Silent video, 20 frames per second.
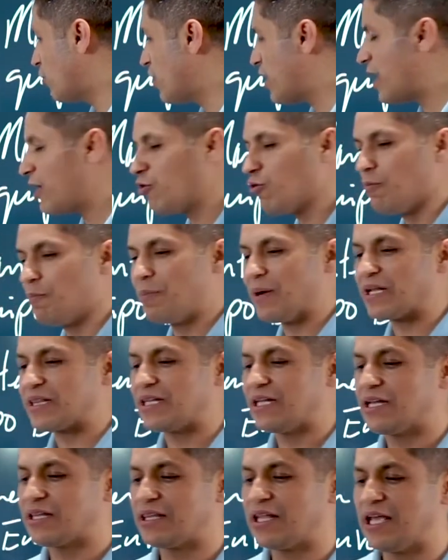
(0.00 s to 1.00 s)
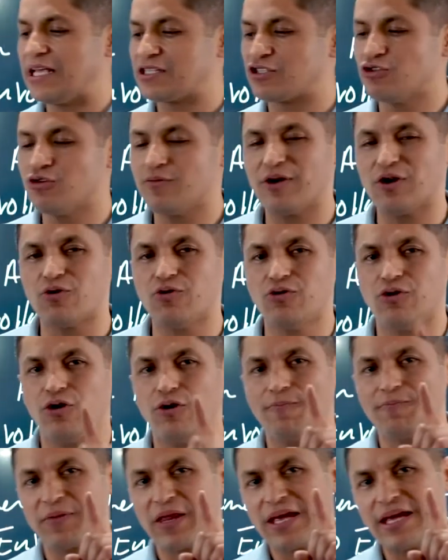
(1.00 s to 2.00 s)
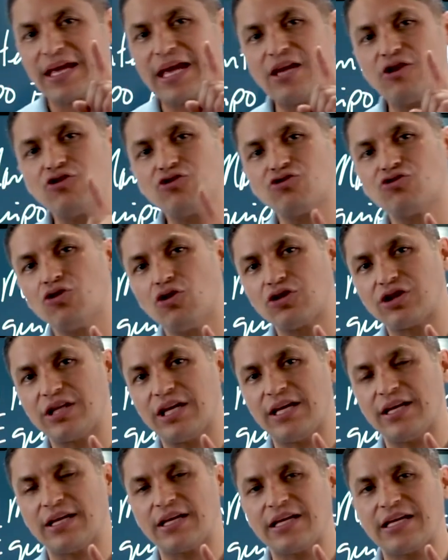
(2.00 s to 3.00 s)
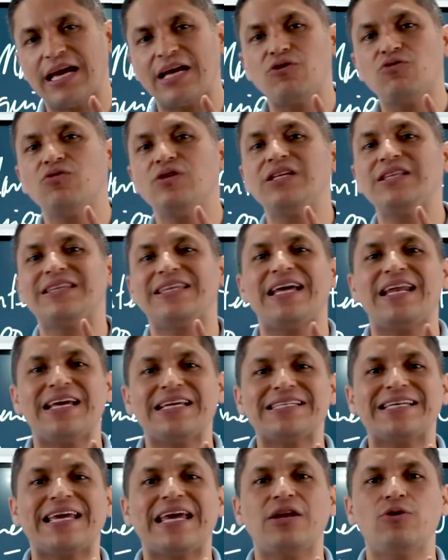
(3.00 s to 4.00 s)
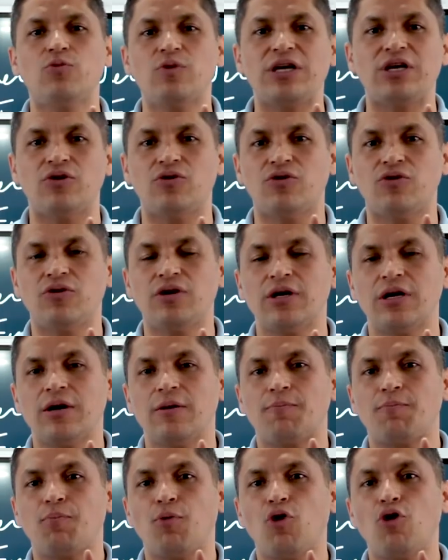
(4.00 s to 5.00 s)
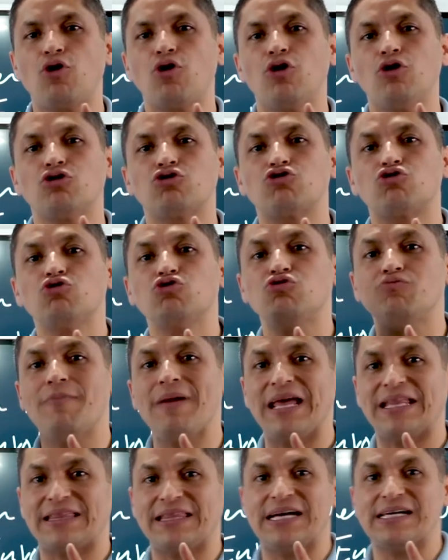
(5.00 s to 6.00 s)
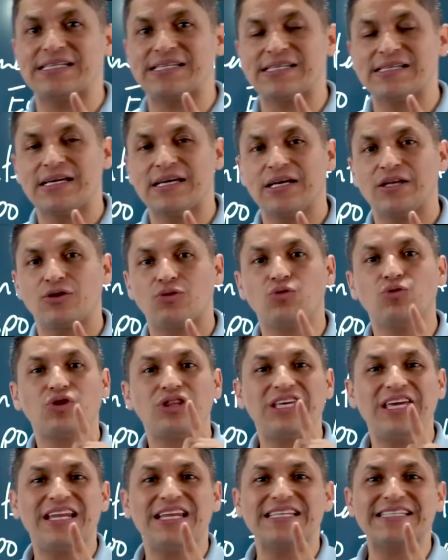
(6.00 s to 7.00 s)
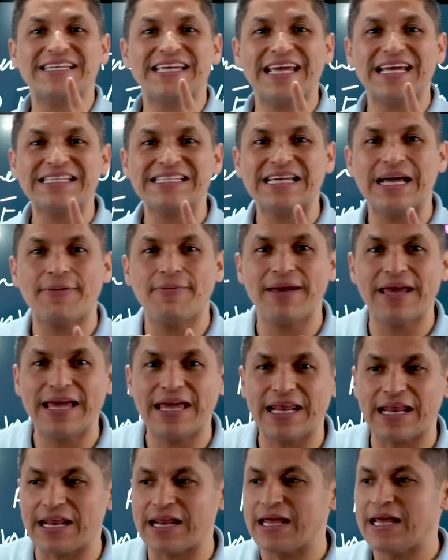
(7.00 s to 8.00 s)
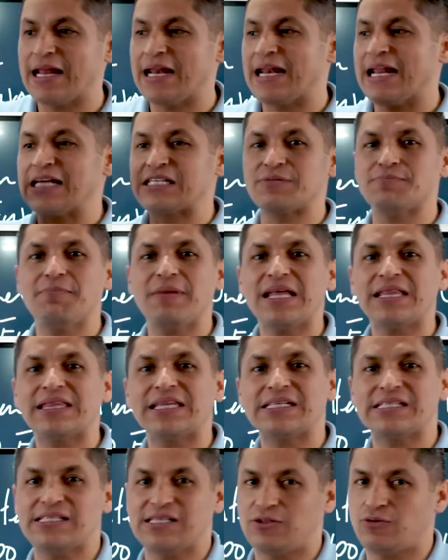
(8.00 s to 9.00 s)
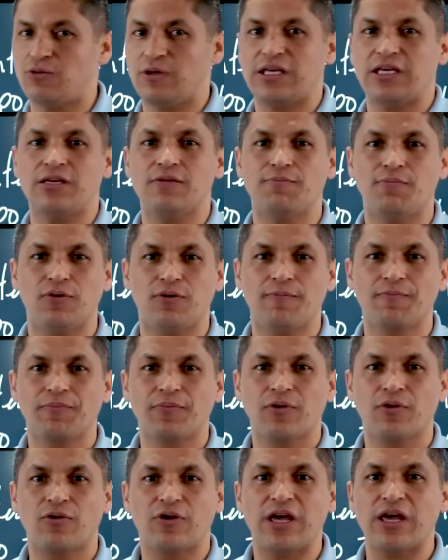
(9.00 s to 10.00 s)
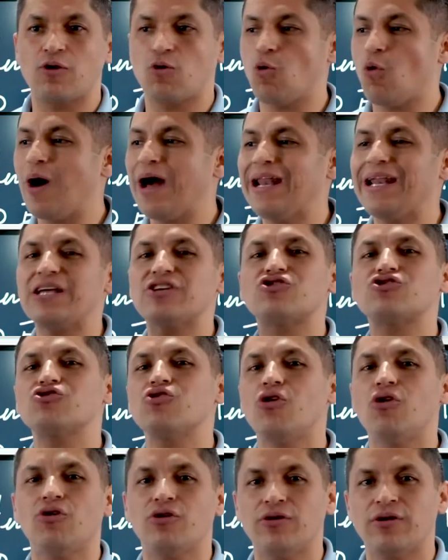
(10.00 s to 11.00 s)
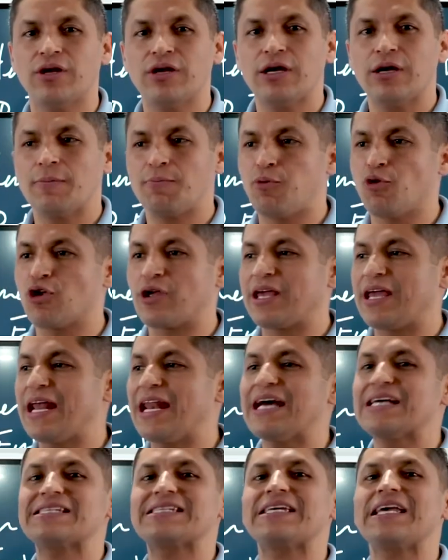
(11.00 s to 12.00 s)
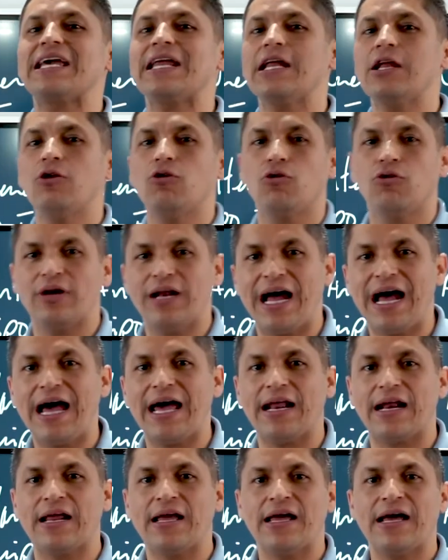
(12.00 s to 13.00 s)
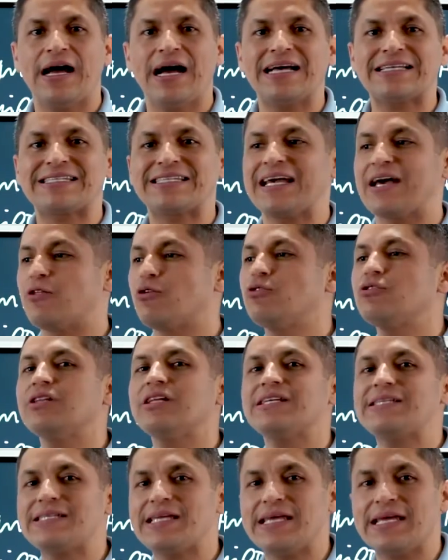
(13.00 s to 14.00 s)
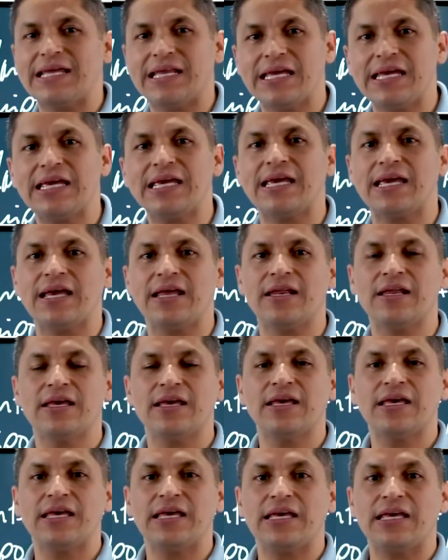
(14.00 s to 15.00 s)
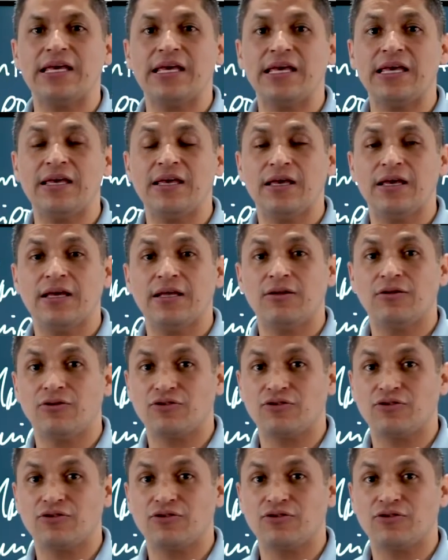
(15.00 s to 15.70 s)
que voy a compartirte es, número uno, que ellos noten que hay un interés genuino por sus metas. Tú tienes que saber las metas de tu equipo, ¿ok? ¿Cuáles son? por qué las quieren lograr, hacia dónde se dirigen. Y,